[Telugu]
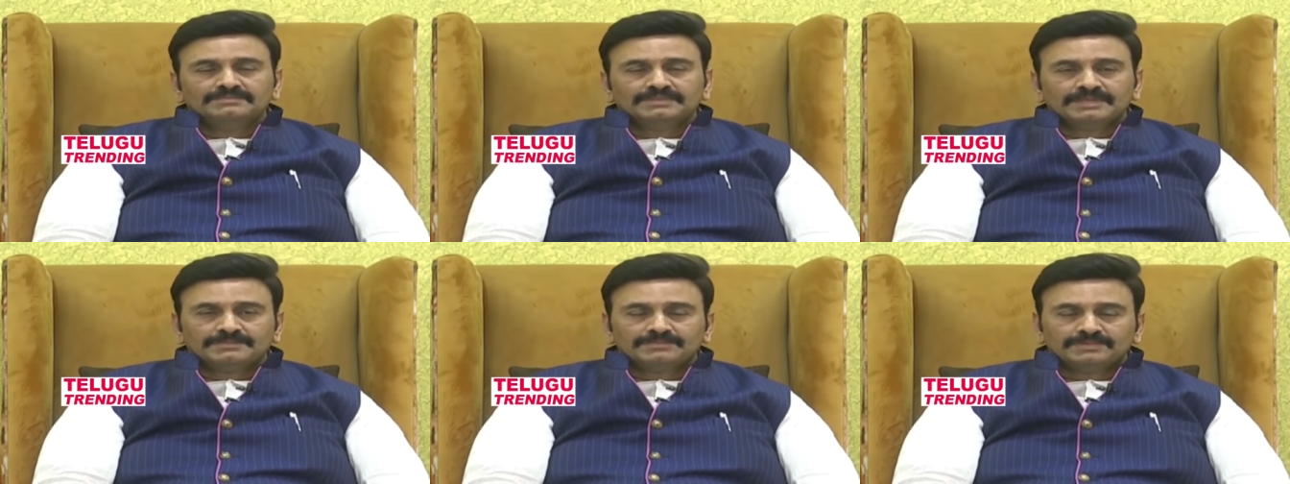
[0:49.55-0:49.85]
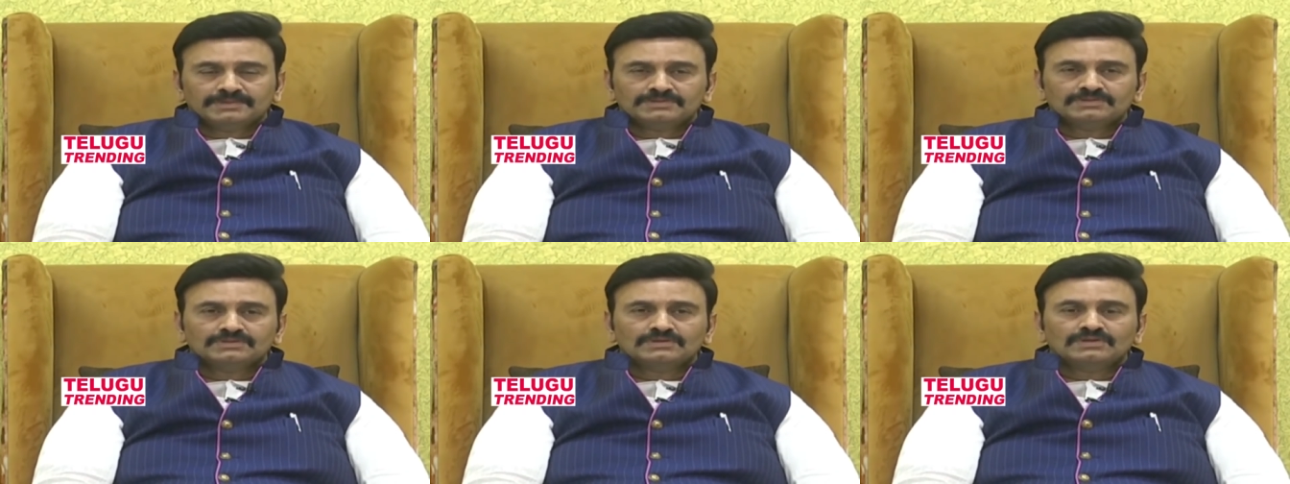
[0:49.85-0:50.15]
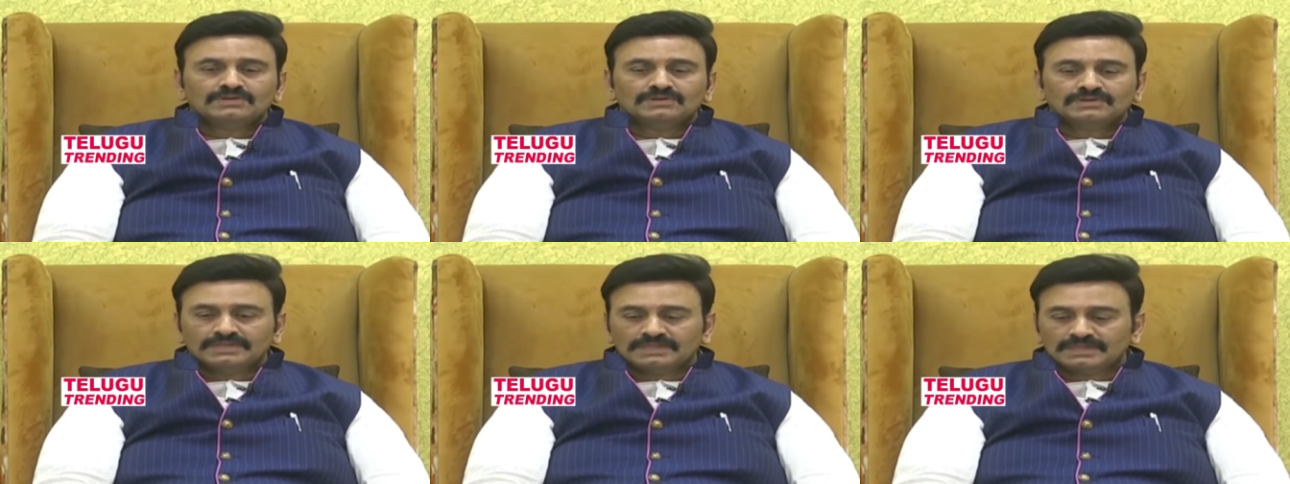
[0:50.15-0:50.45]

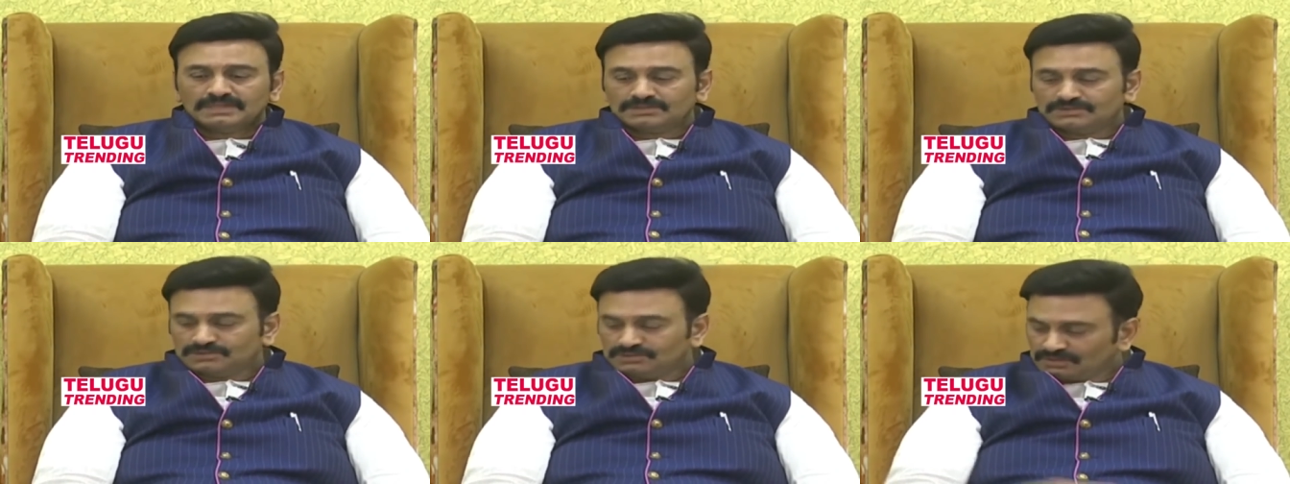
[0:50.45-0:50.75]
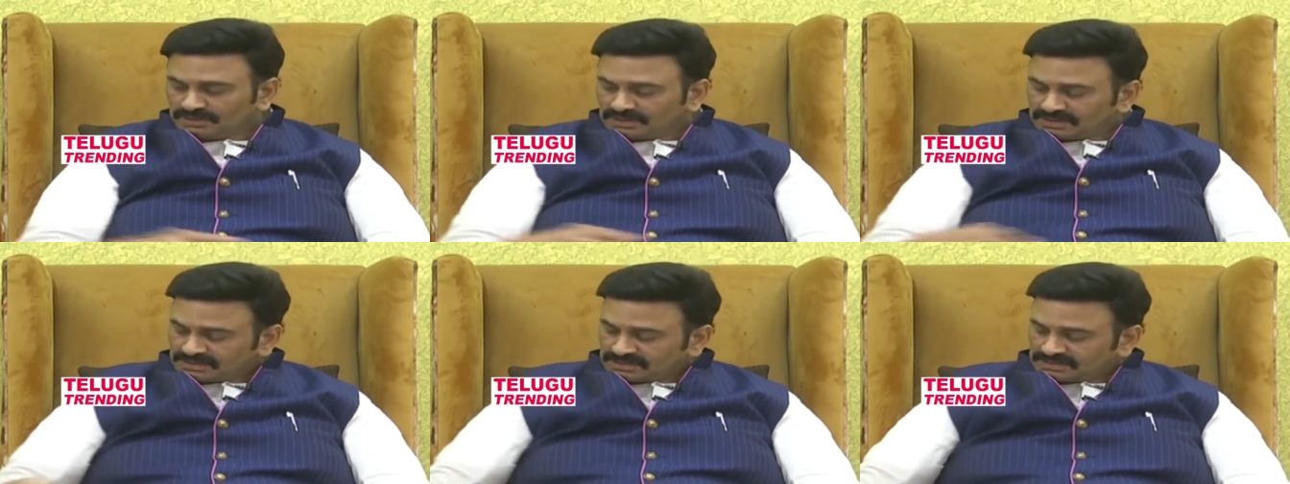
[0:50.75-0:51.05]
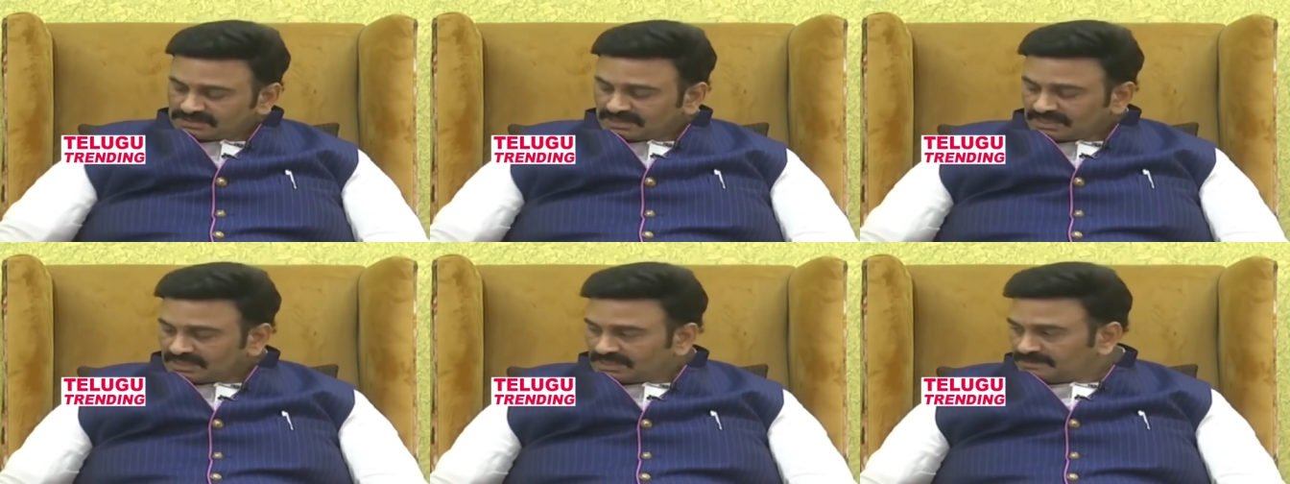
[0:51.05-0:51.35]
ప్రపంచంలోనే అత్యున్నత
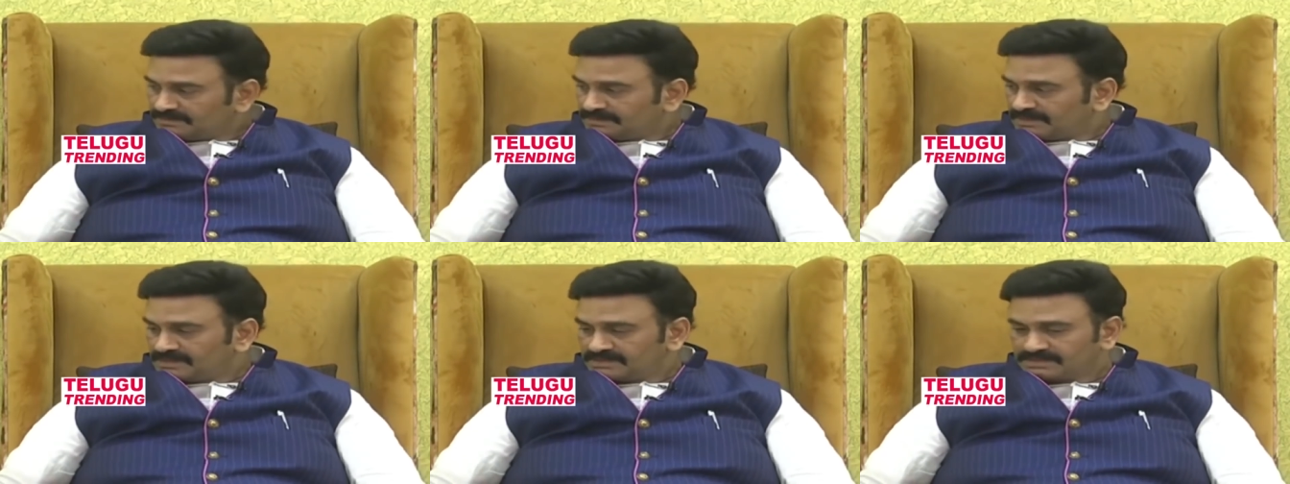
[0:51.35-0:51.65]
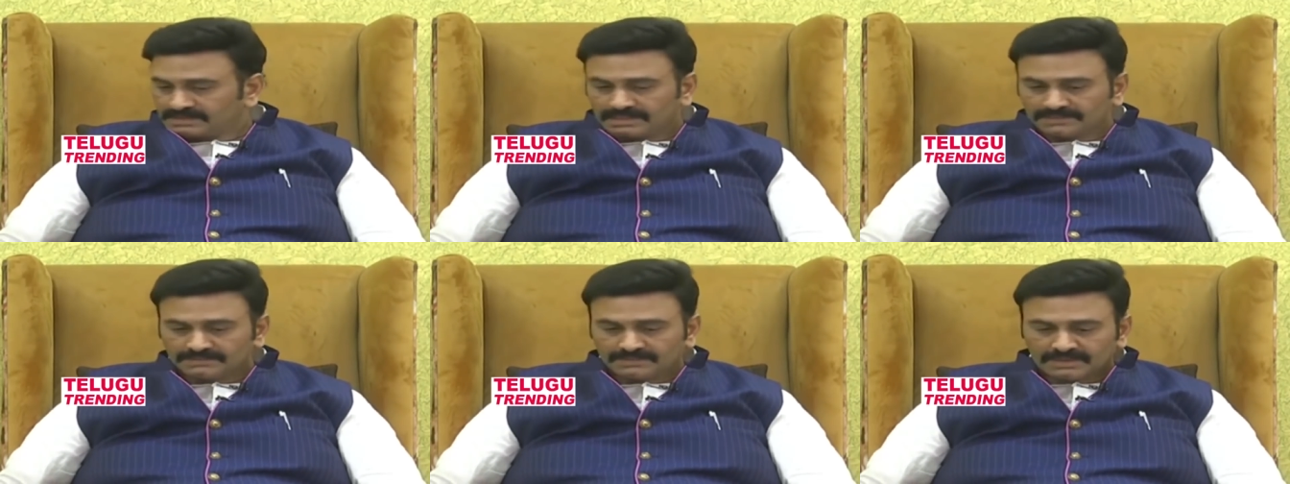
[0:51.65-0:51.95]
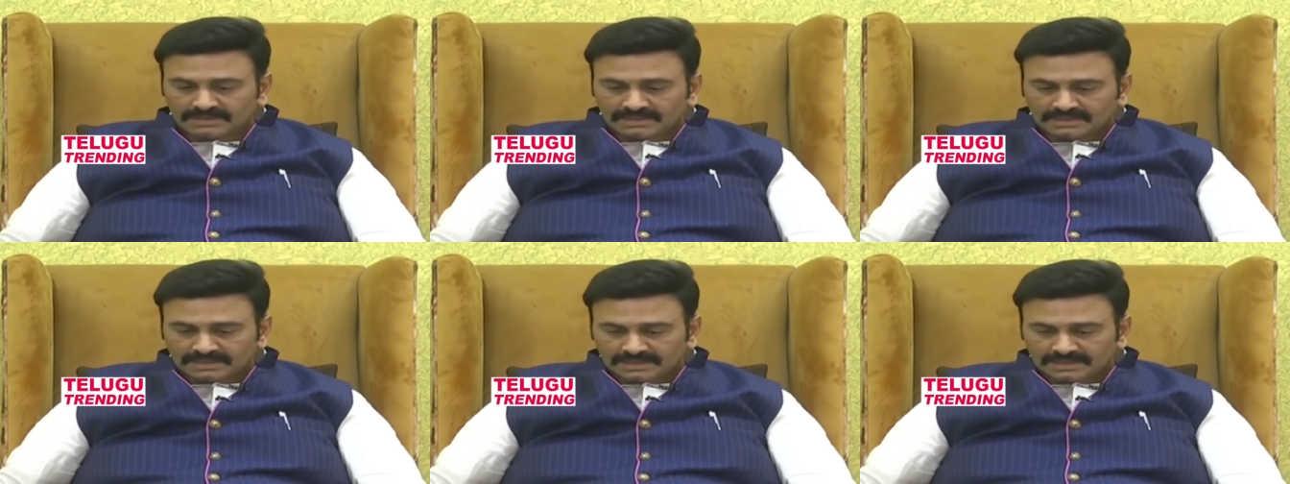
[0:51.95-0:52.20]
స్థాయి పరిశ్రమ